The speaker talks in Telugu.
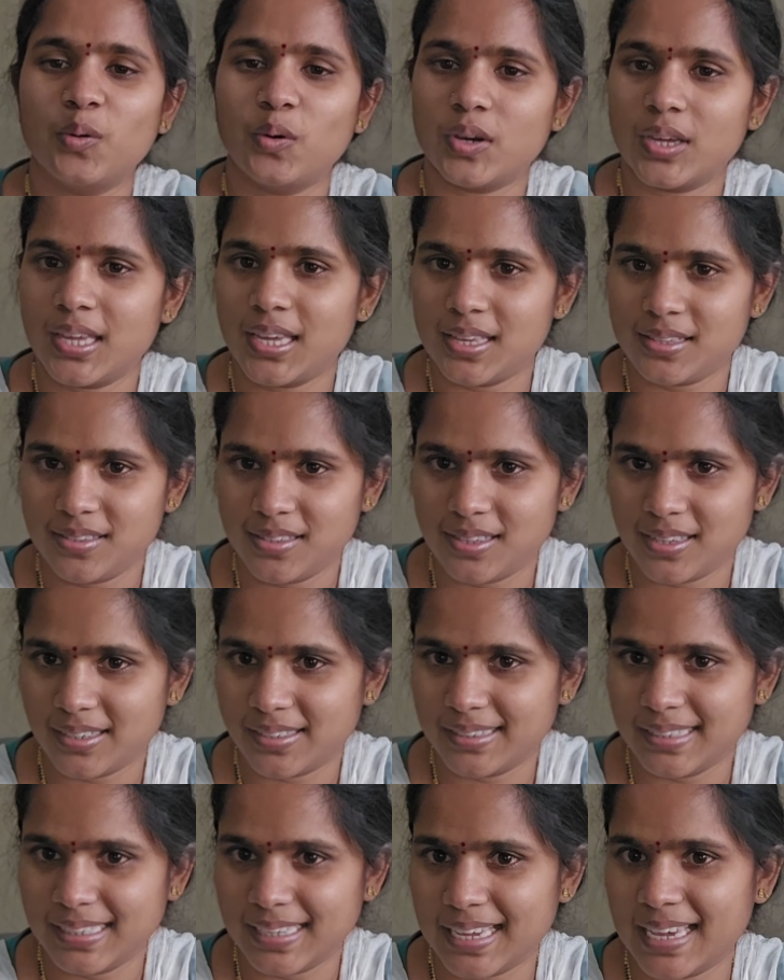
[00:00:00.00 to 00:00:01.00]
ఒక కేజీ
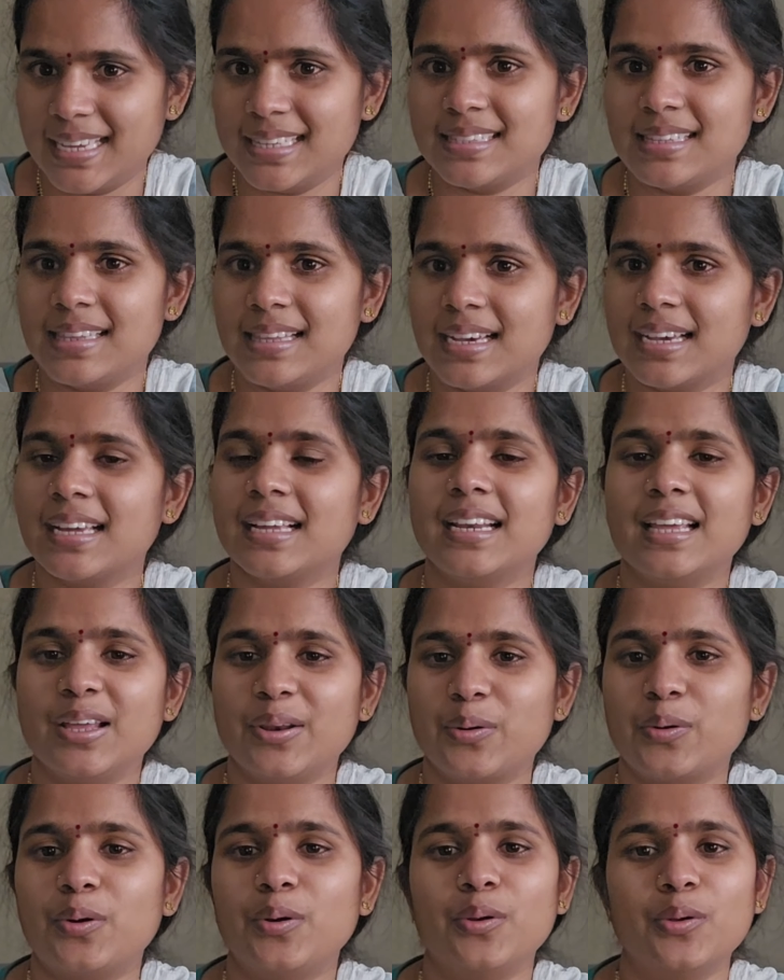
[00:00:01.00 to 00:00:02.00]
తగ్గితే కేజీ తగ్గని
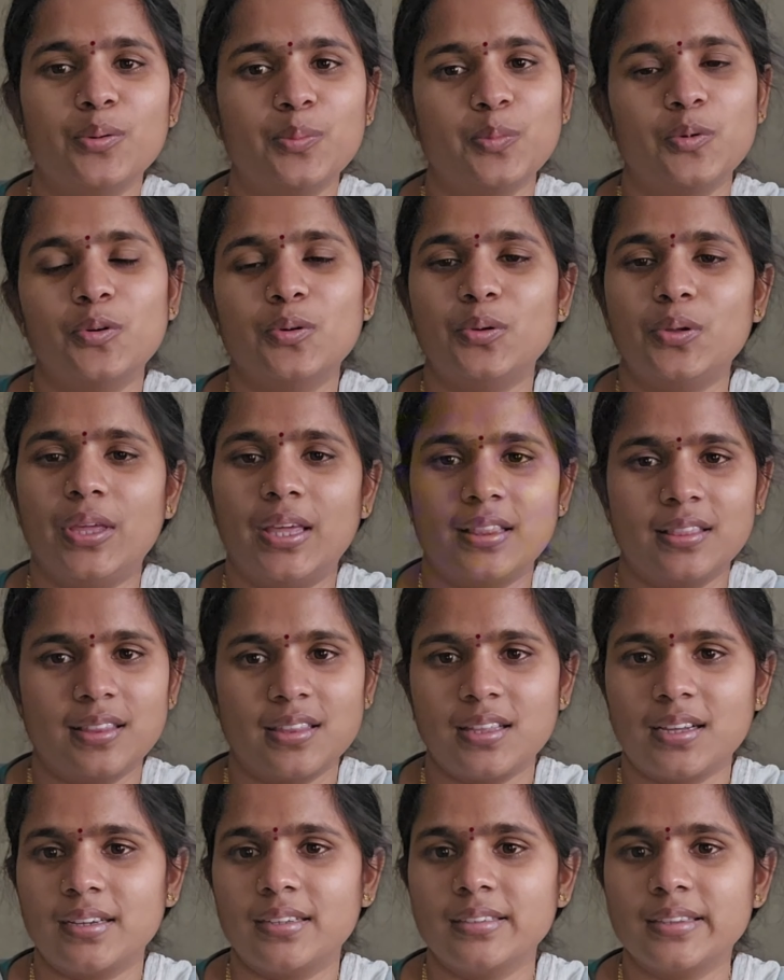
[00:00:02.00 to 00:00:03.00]
రెండు మూడు
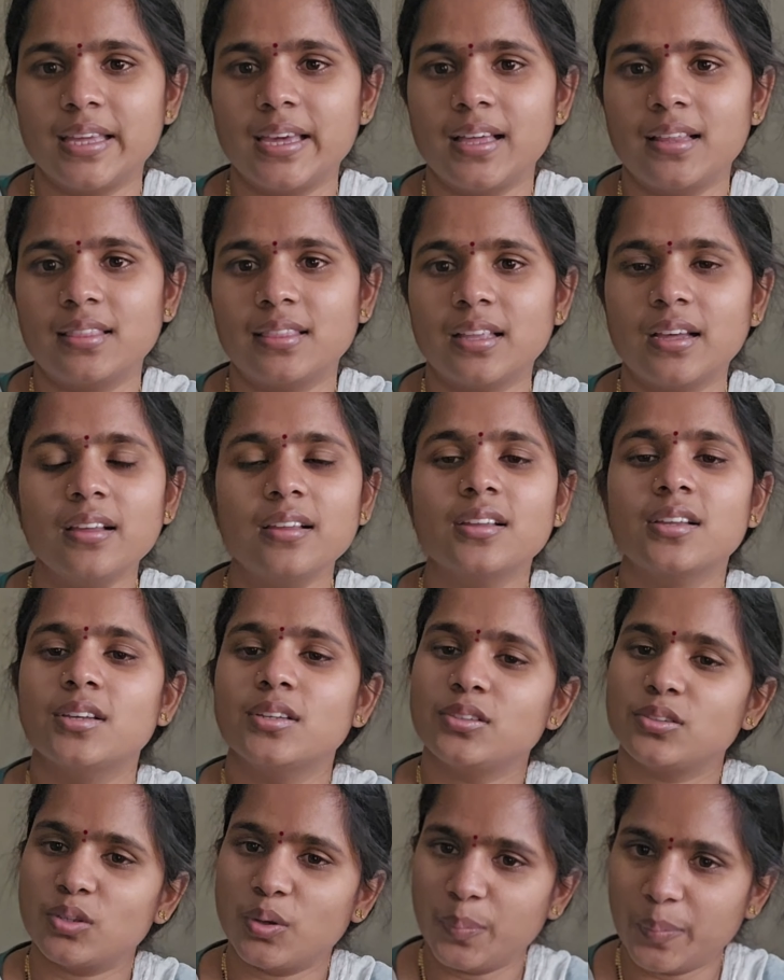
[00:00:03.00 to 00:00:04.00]
ఎంత తగ్గితే అంత
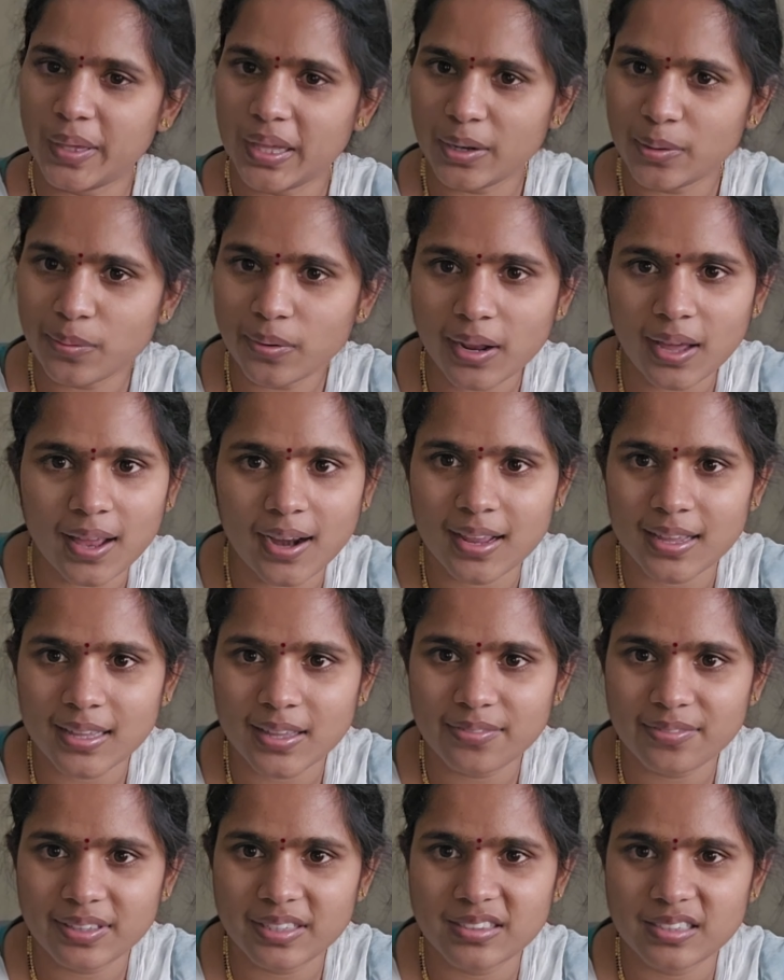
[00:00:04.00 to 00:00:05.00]
సో మీరు కూడా
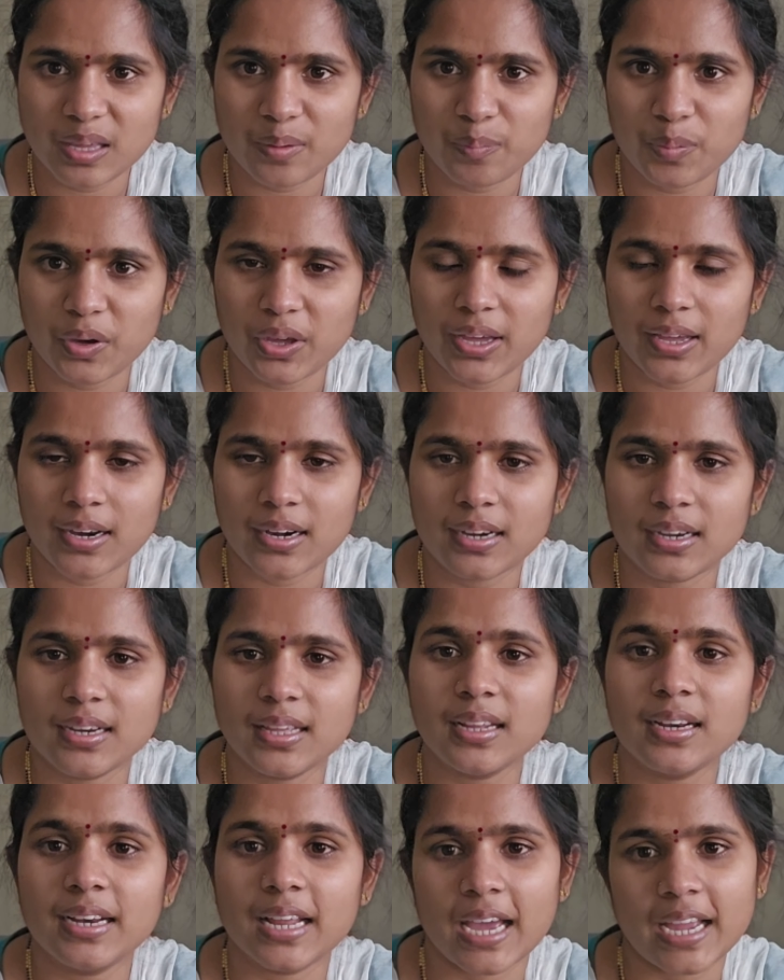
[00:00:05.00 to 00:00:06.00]
అలాగే ఫిక్స్
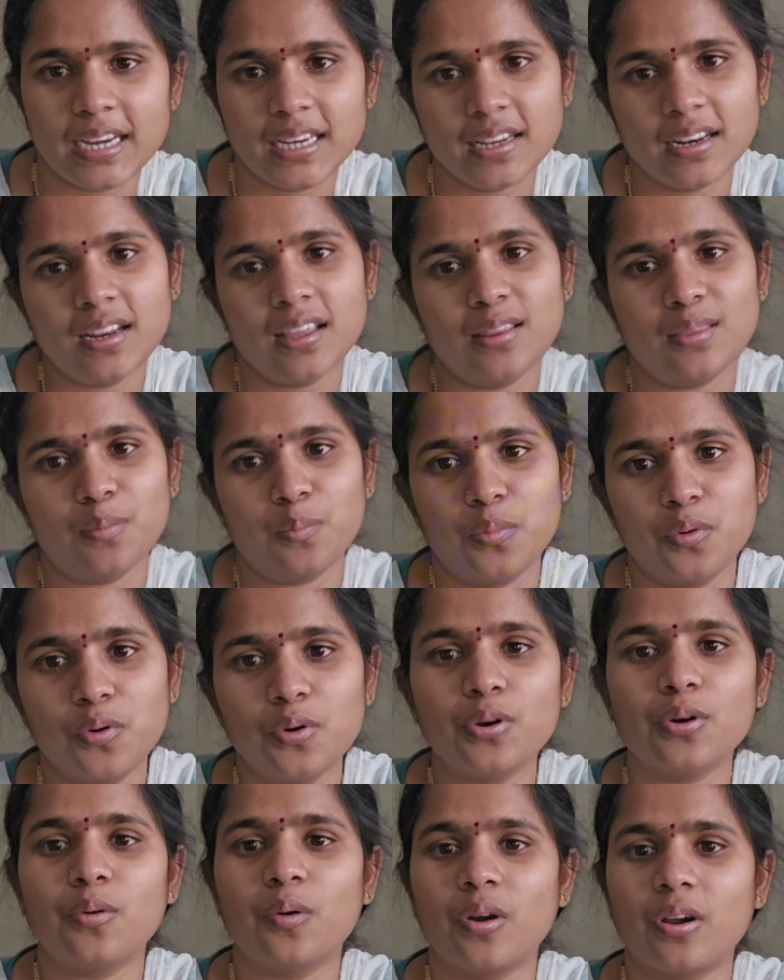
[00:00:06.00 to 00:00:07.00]
అయిపోయారంటే డైట్ అనేది
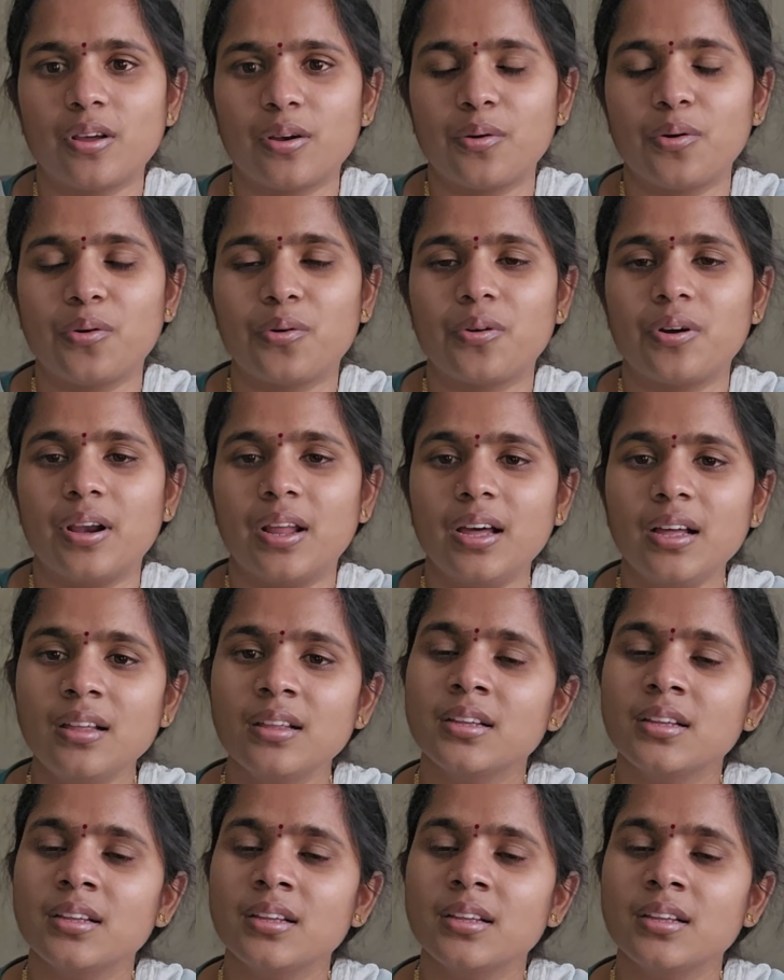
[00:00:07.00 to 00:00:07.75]
బోర్ కొట్టుకోకుండా